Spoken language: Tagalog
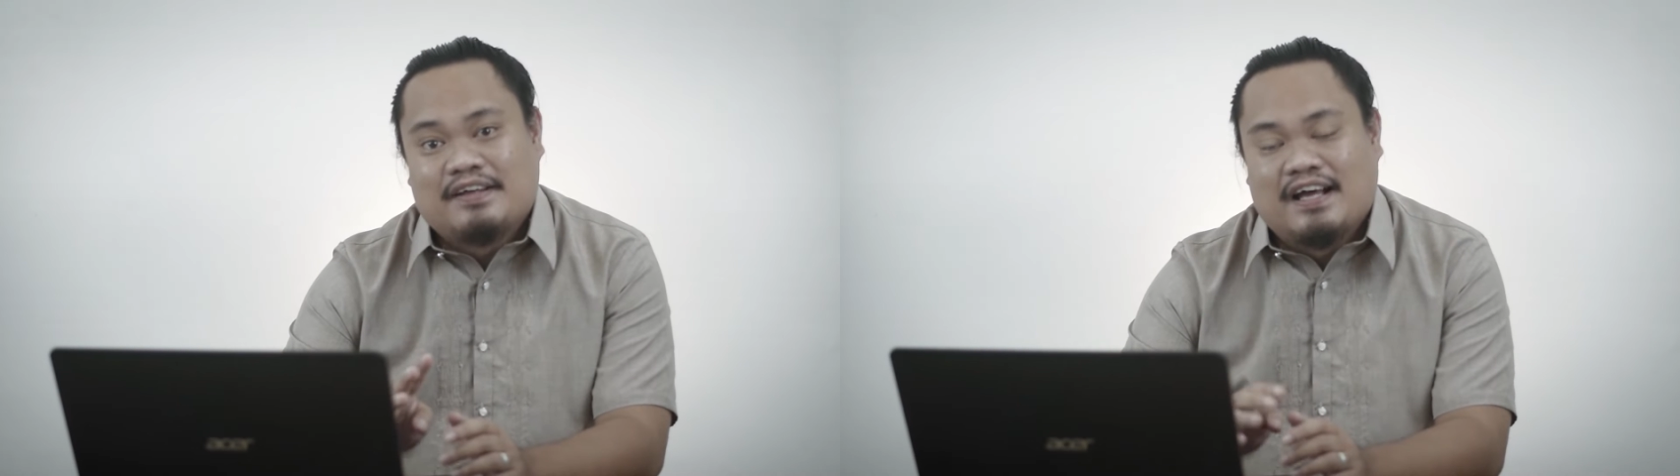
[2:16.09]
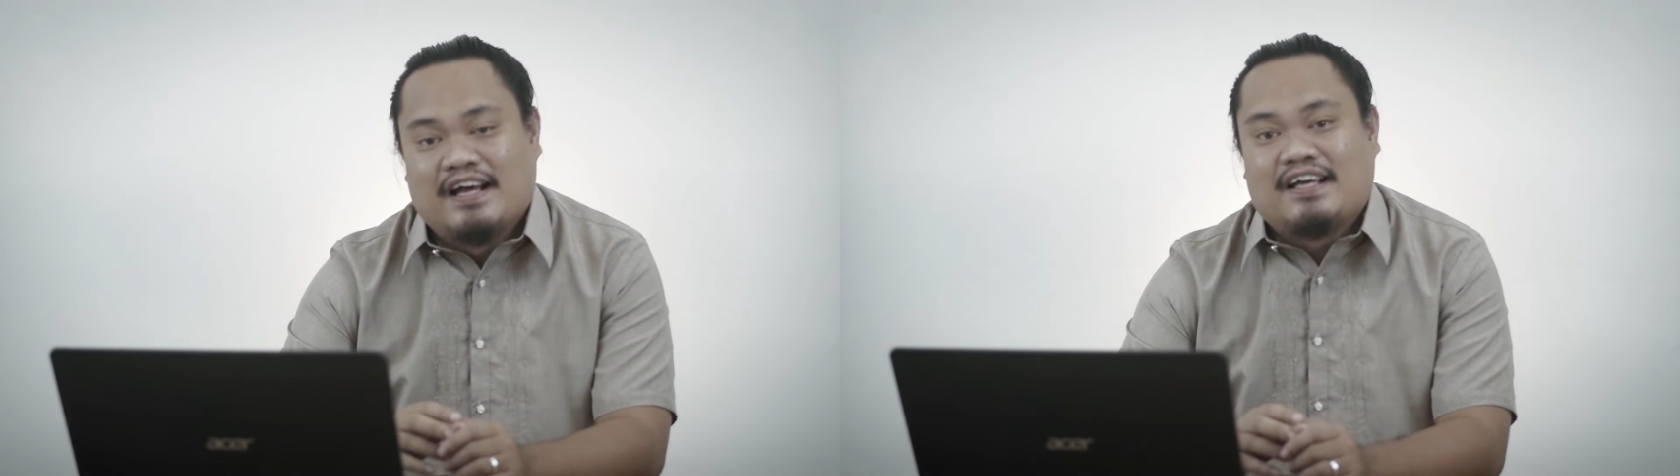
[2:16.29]

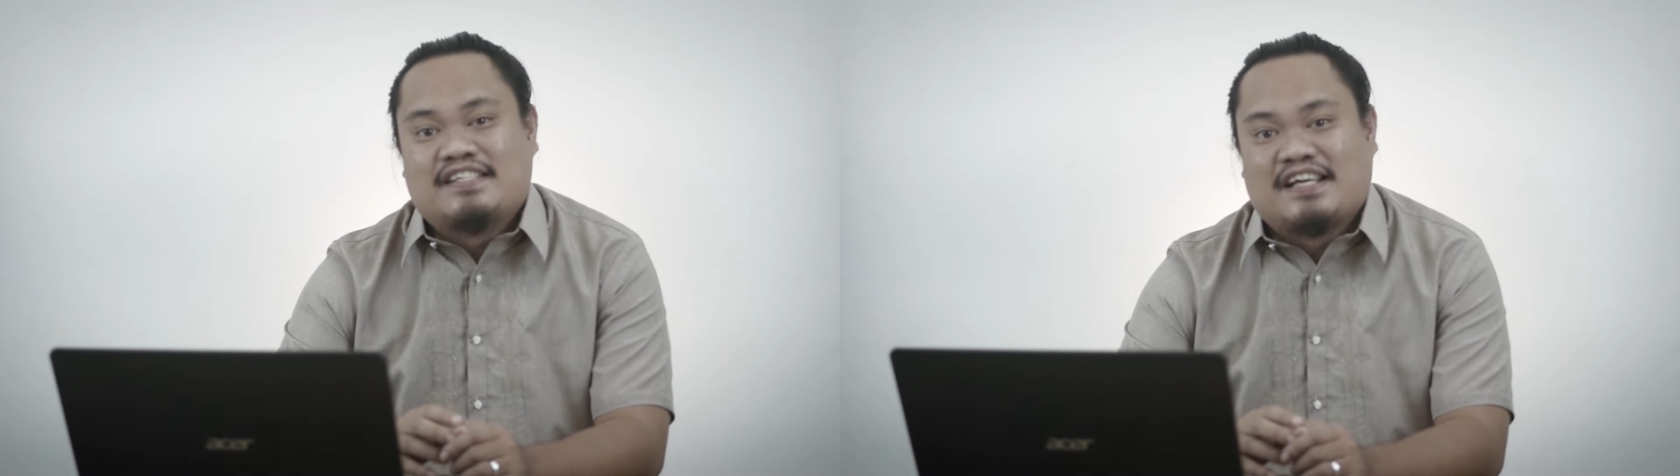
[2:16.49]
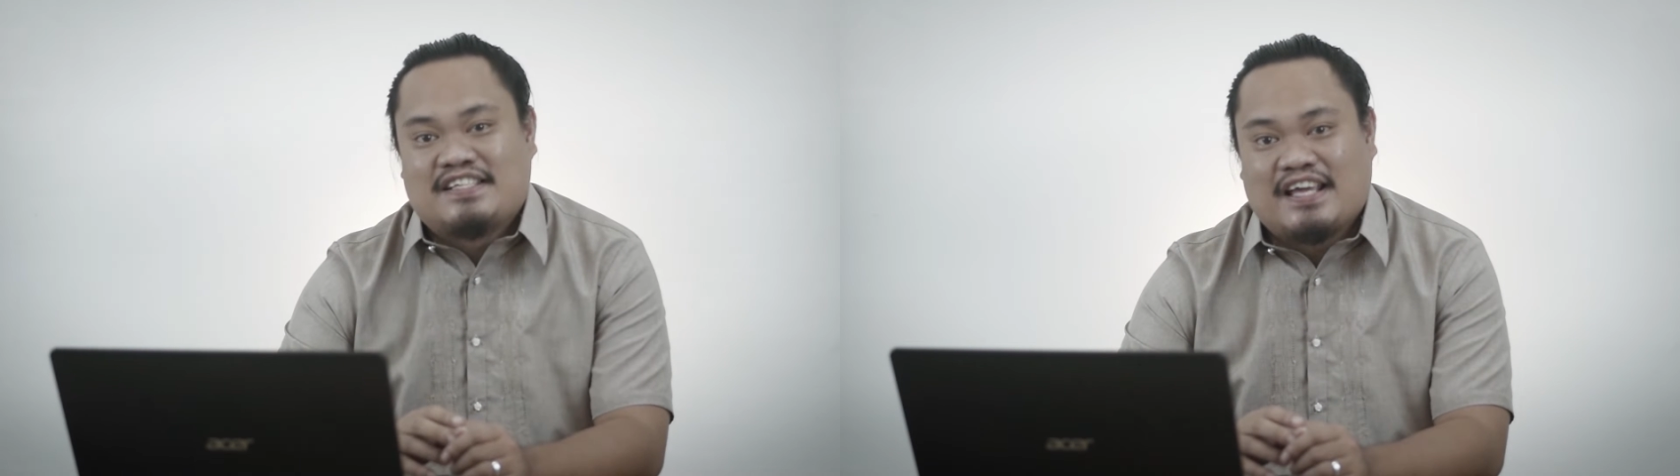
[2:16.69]
hanggang
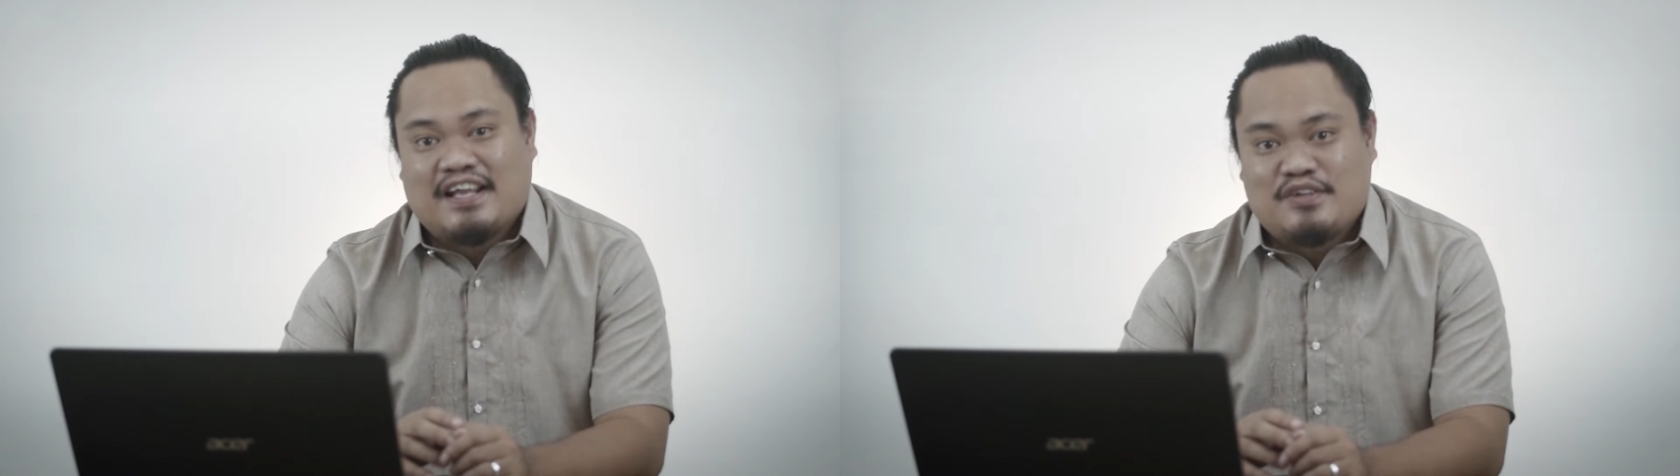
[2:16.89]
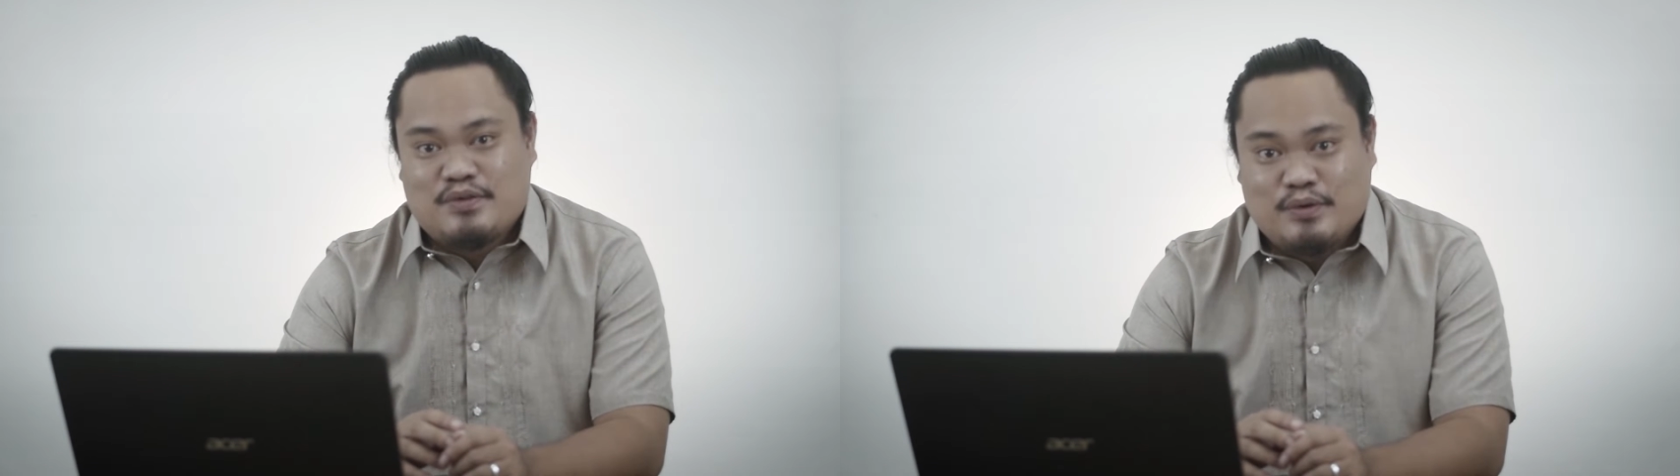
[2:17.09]
6K
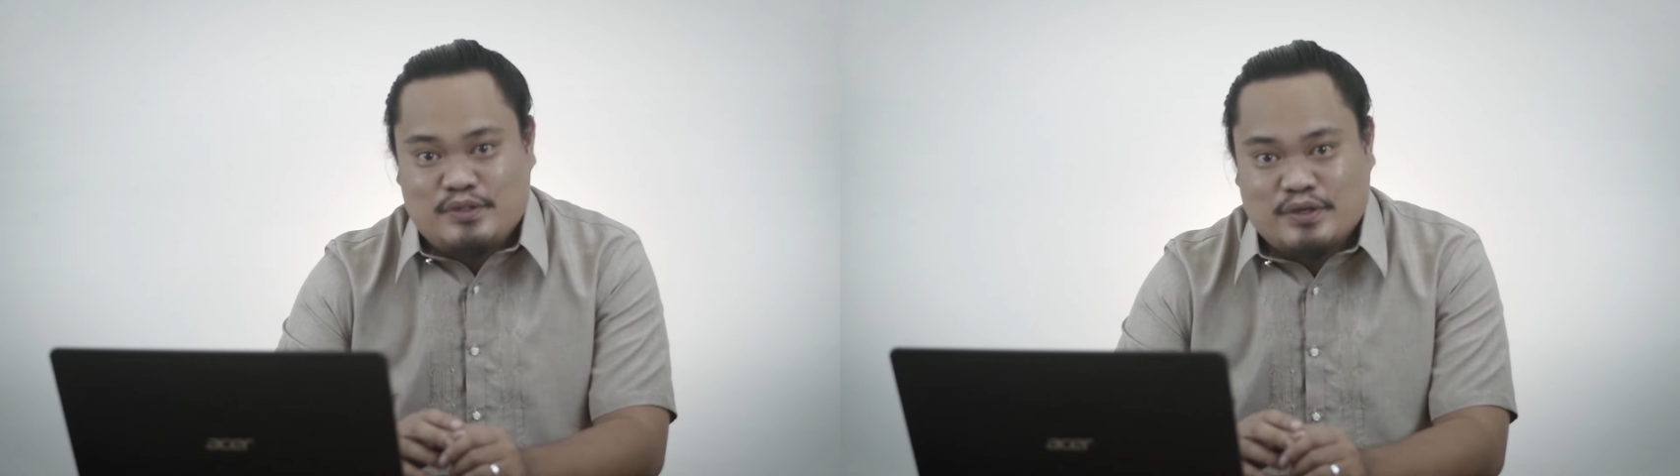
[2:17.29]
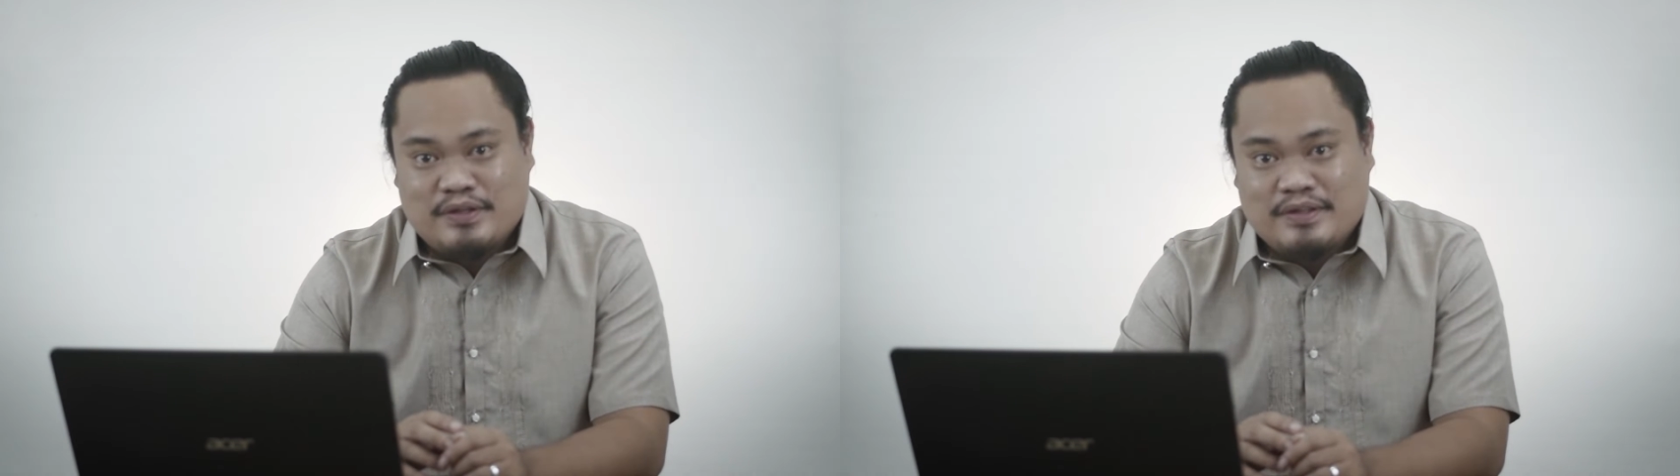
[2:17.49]
resolution.